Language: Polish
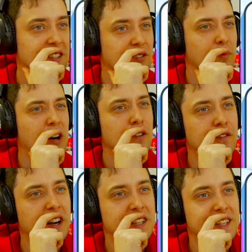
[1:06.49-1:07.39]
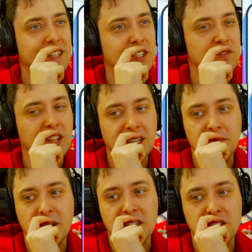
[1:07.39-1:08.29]
To mało warte jest w
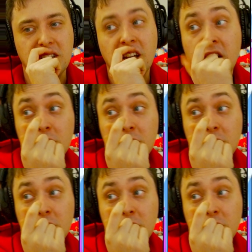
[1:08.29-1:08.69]
takim razie.